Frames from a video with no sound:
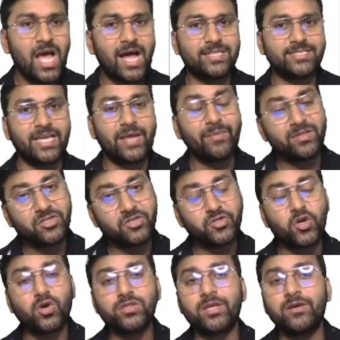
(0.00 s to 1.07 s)
আচ্ছা এবার দ্বিতীয়
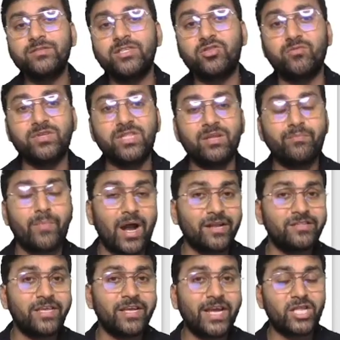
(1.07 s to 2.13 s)
কথা হচ্ছে তোমাদের বাড়ি
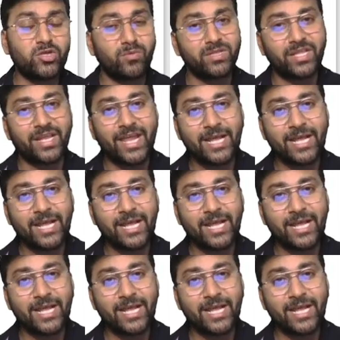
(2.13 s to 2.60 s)
থেকে তোমাদের